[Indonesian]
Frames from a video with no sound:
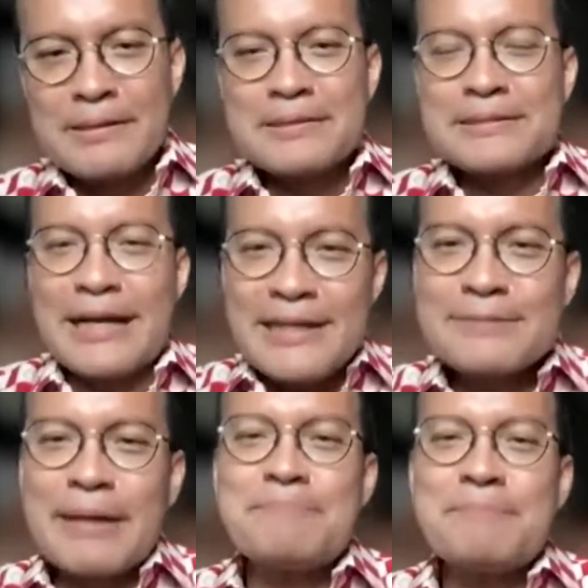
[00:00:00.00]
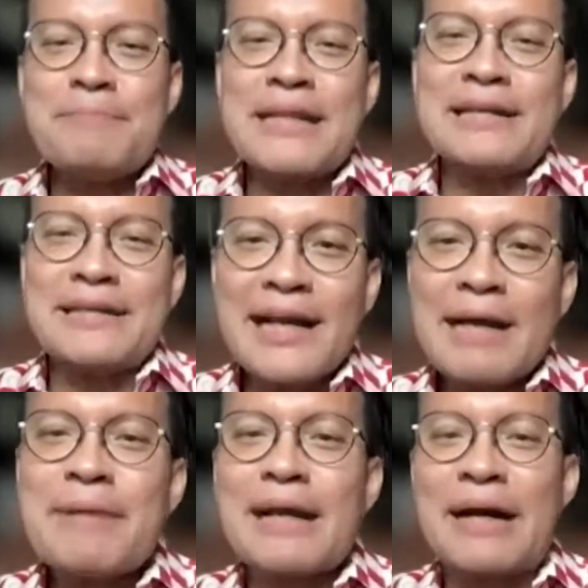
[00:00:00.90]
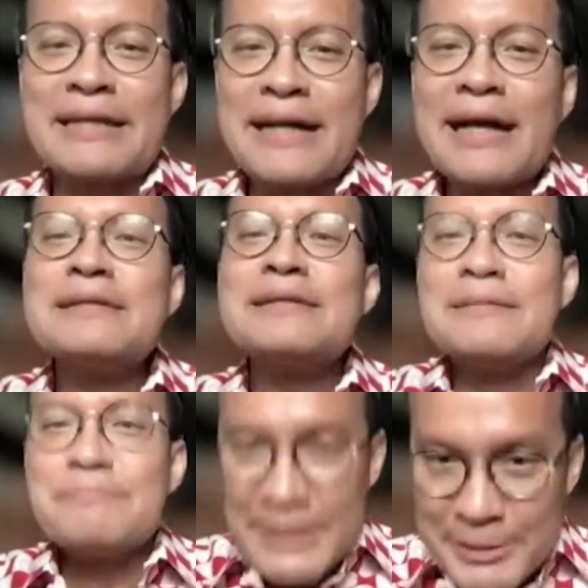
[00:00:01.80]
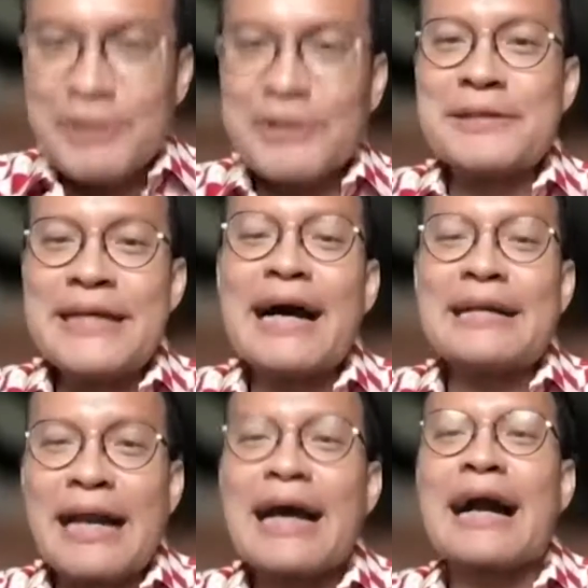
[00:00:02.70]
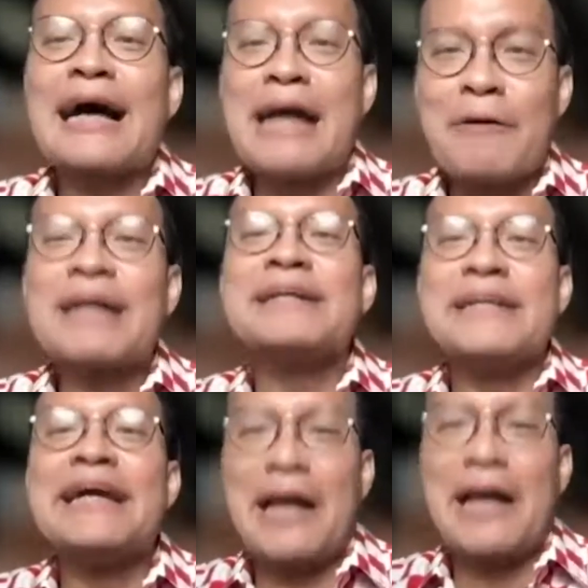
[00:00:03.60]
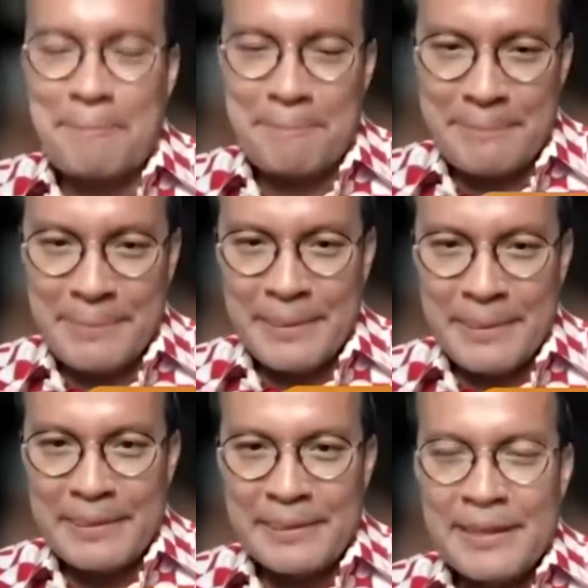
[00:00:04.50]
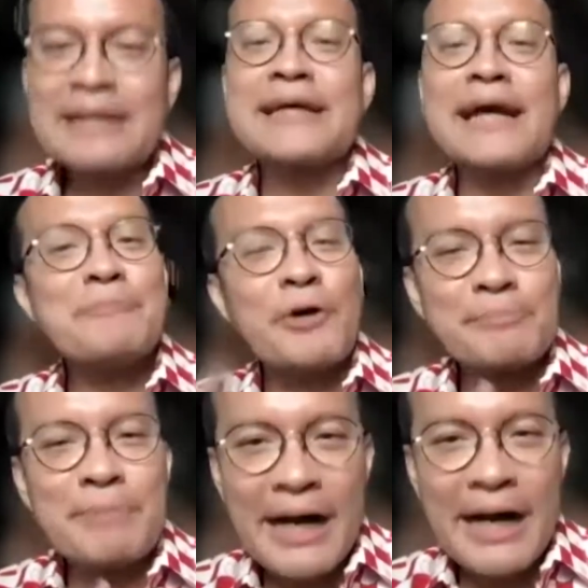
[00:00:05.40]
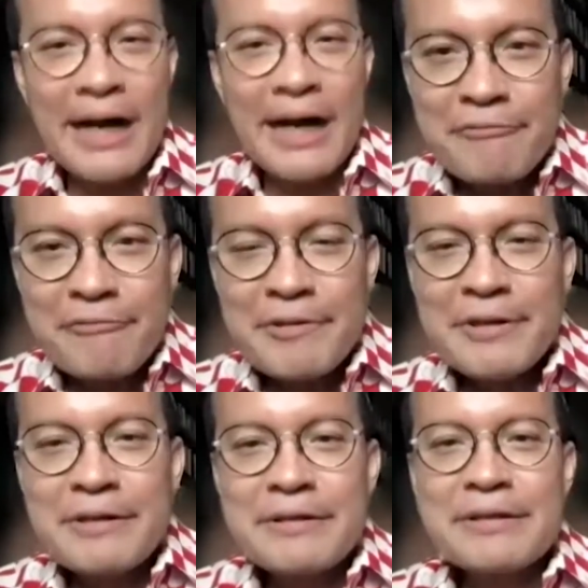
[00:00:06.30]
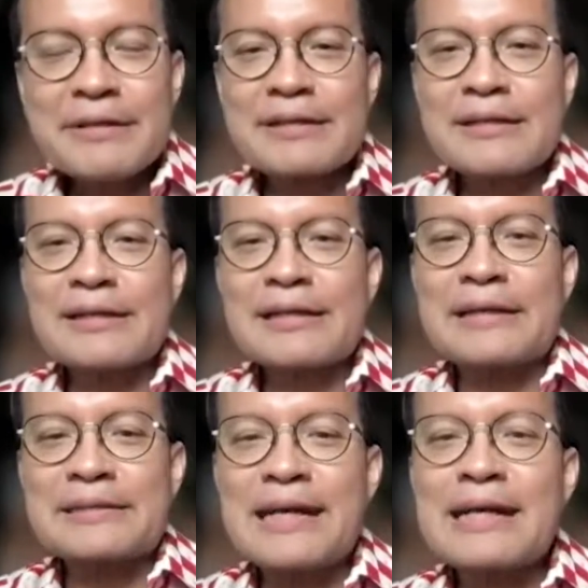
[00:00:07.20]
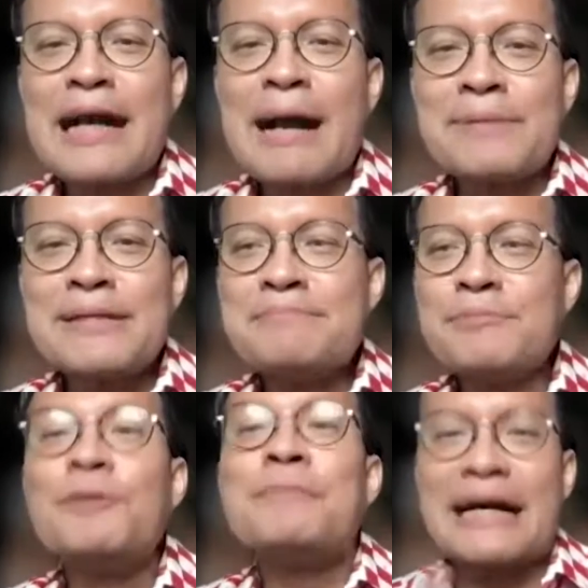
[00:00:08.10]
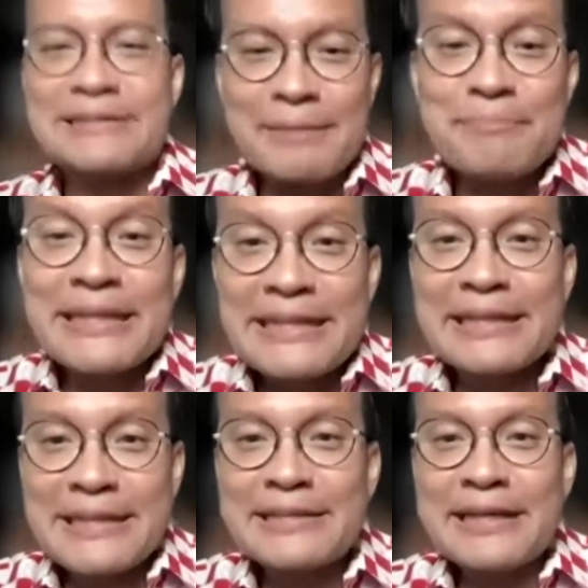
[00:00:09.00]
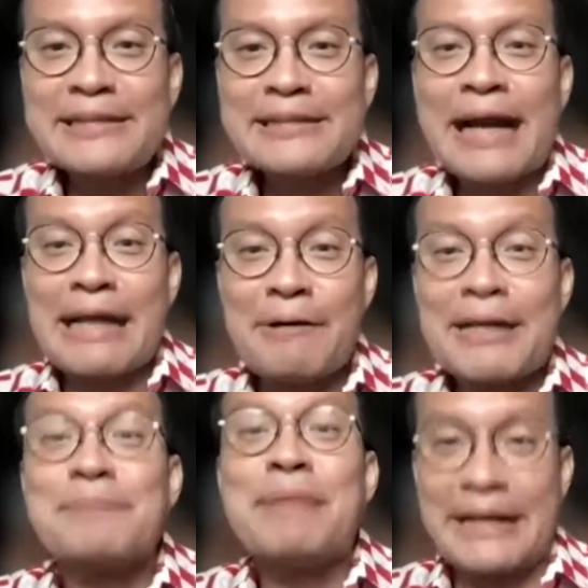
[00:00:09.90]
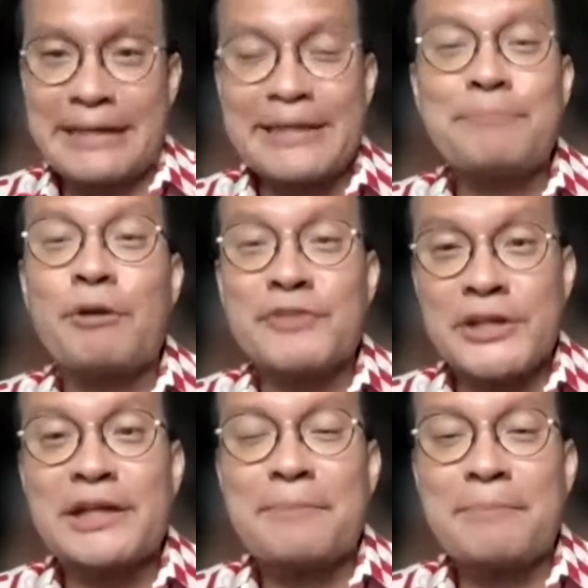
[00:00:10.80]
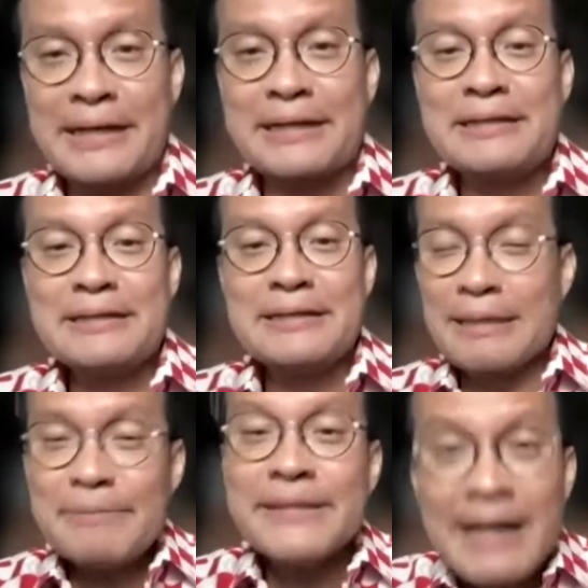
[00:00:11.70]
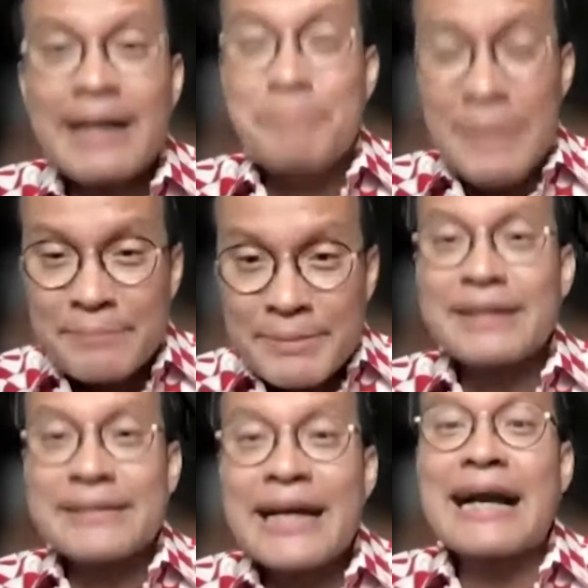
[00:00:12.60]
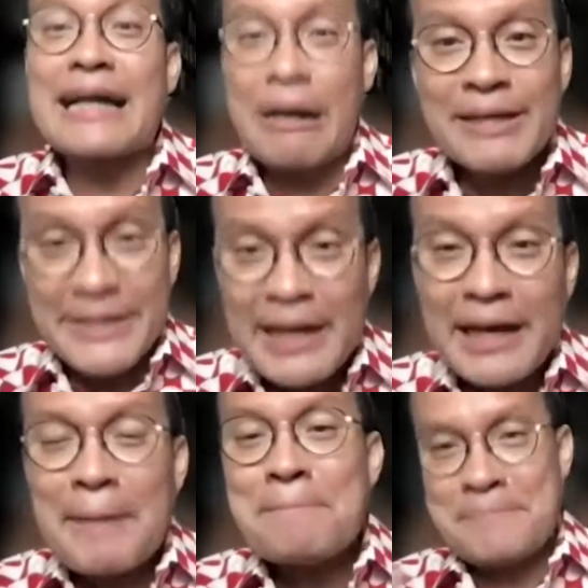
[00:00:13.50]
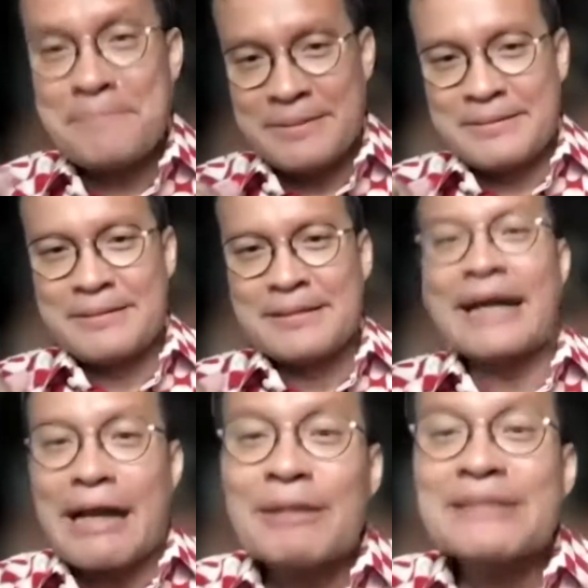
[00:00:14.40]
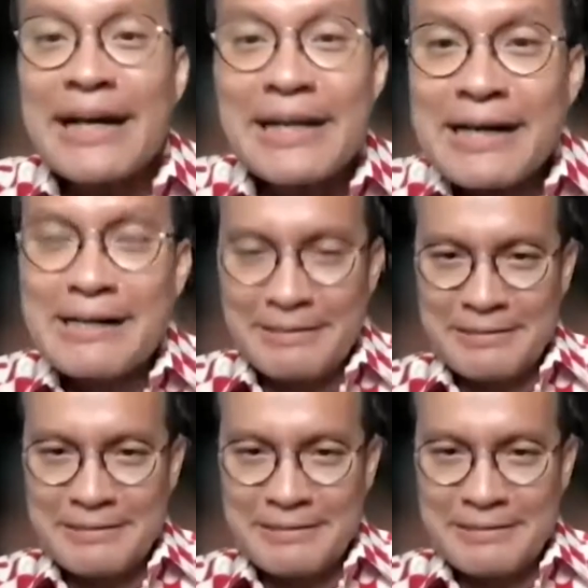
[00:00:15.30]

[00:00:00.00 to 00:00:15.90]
Saya sebagai pimpinan ILM akan mengatakan, betul, dia adalah karyawan ILM. Dan saya mohon maaf eh, karena kami belum berhasil mendidik dia jadi karyawan yang baik, jadi profesional yang baik tapi dia benar-benar dia karyawan ILM karyawan saya